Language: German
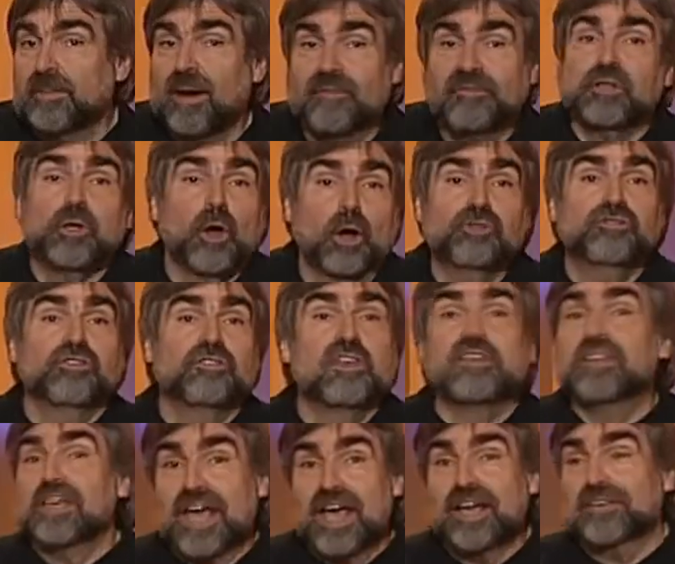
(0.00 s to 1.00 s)
meine, wir Deutsche
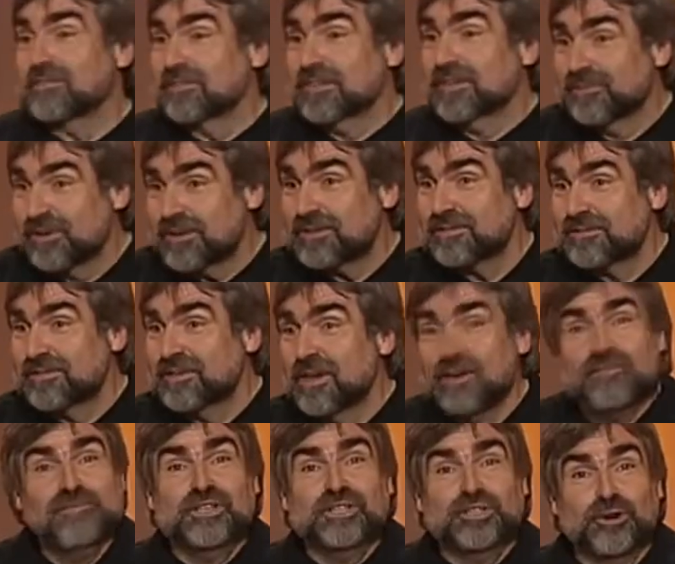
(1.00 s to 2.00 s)
sind die Ersten, die wissen,
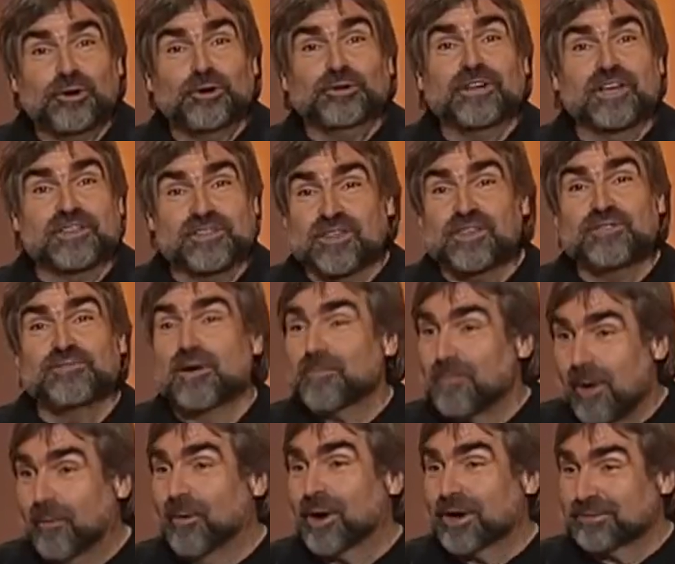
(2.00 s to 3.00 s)
wie schön das ist,
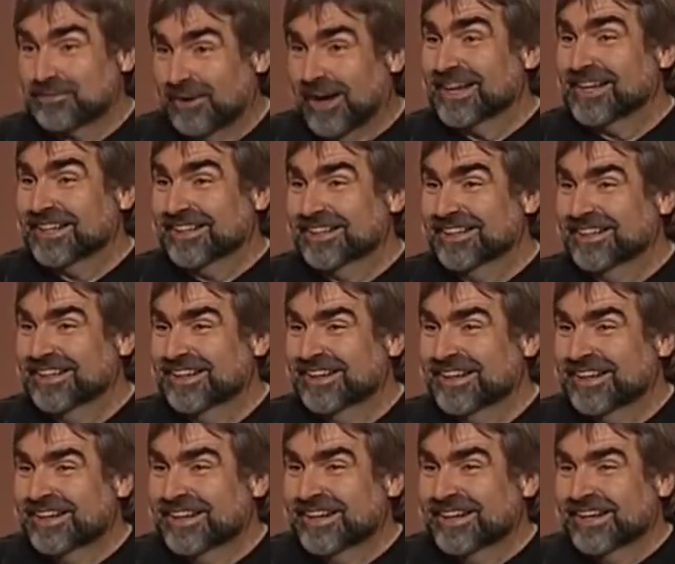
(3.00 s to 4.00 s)
wenn Mauern fallen.
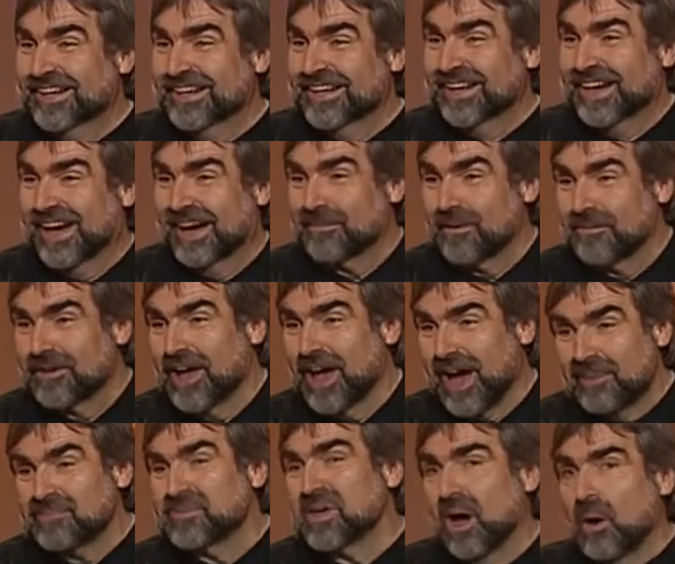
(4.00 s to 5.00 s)
Aber
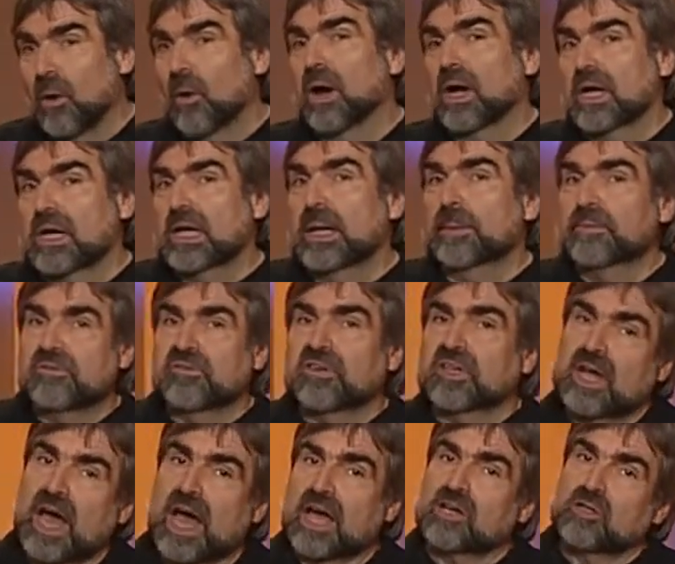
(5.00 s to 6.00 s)
wir haben ja auch erlebt,
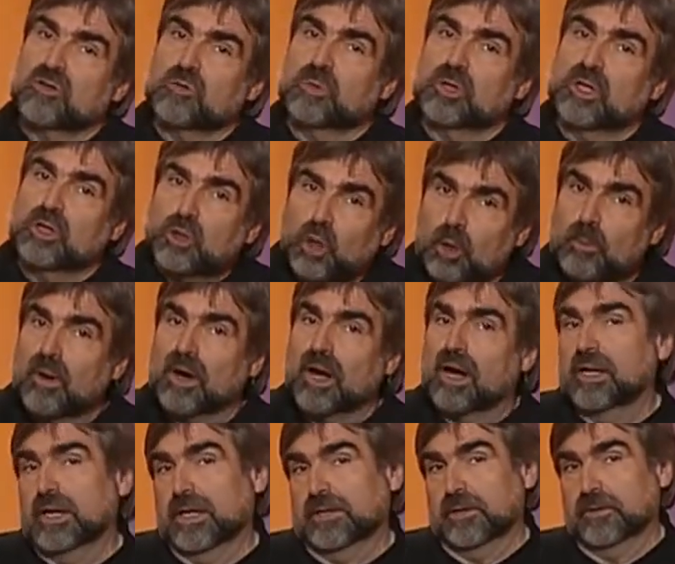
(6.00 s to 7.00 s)
wenn da alles über die Trümmer
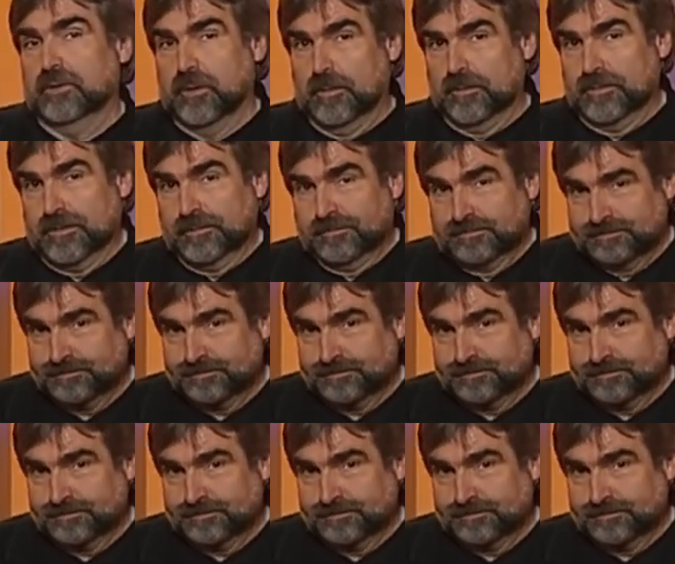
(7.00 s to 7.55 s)
geklettert kommt.